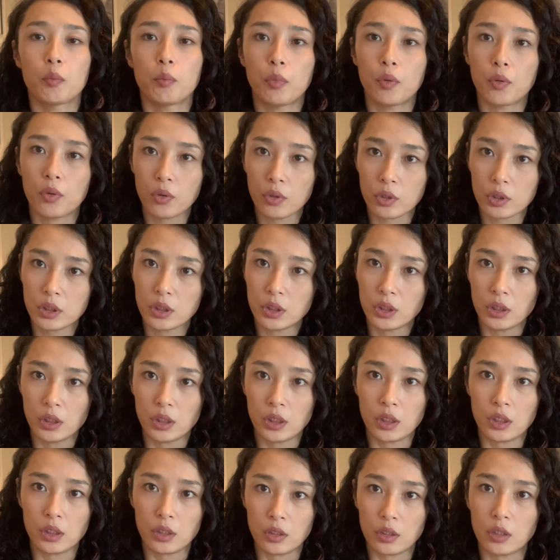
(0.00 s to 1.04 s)

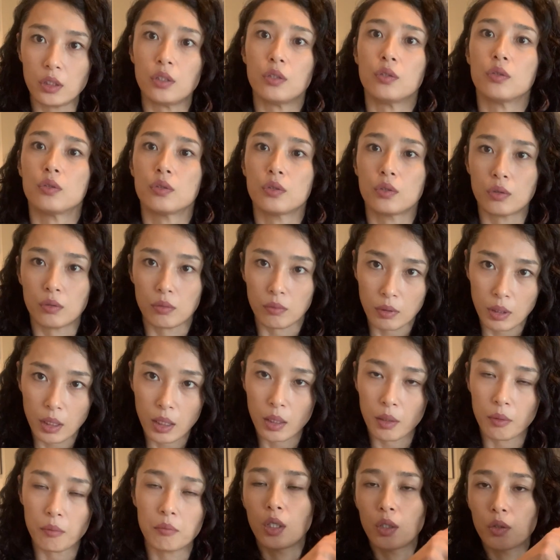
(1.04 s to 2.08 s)
ポロシティっていうの
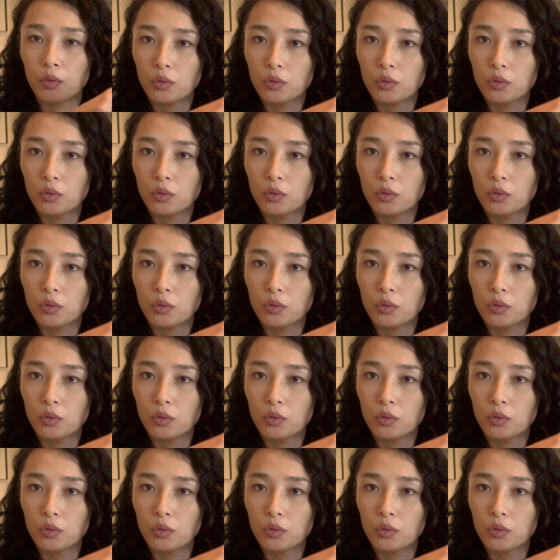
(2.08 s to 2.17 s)
は